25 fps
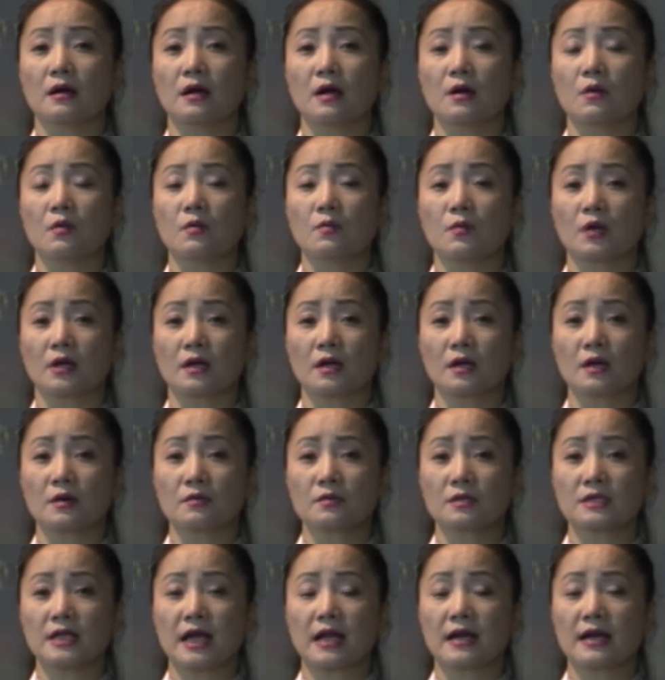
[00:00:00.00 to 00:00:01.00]
đâu một cái
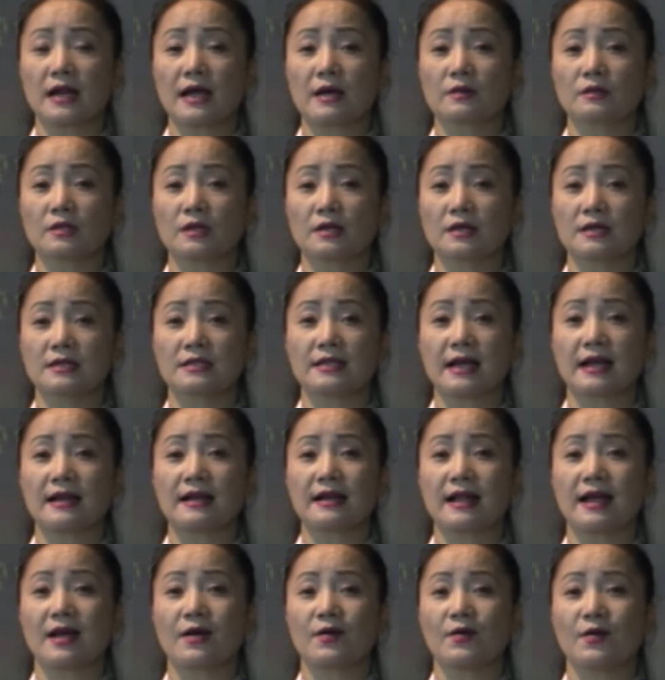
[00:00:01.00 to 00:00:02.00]
không gian nào thời
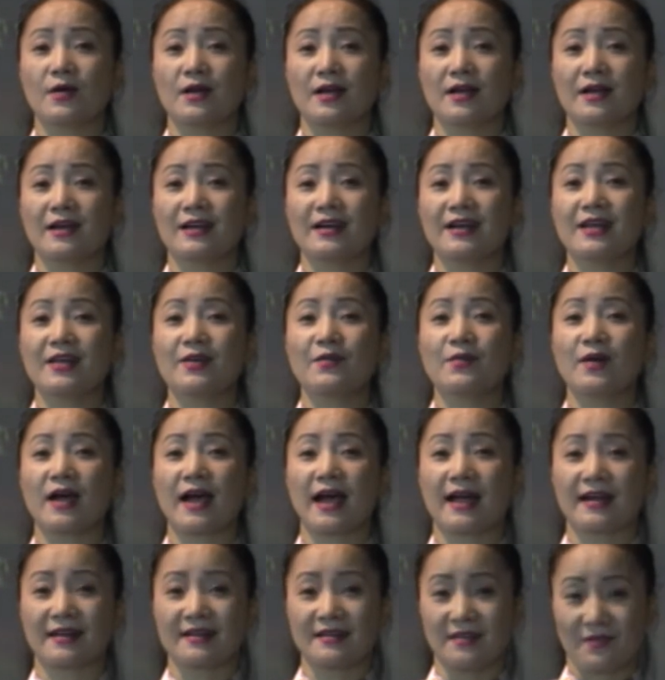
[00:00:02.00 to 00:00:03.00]
gian nào đều
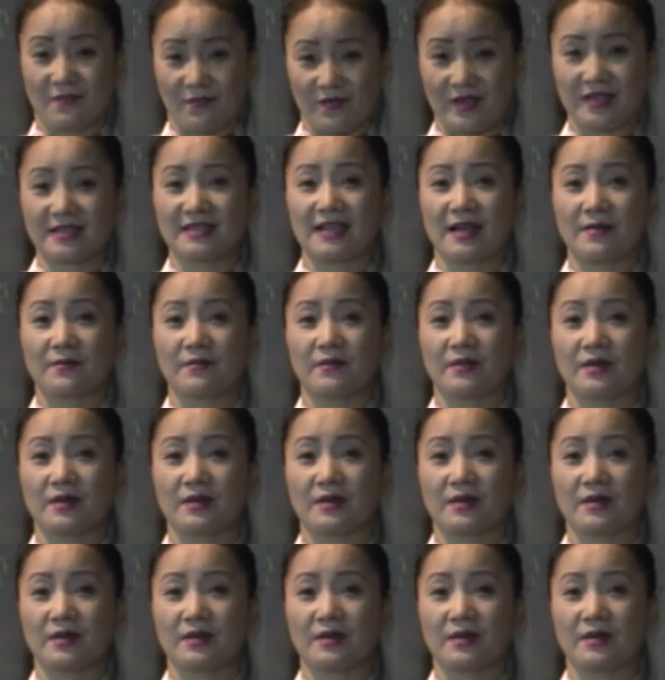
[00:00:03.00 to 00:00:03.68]
hát được vị giảm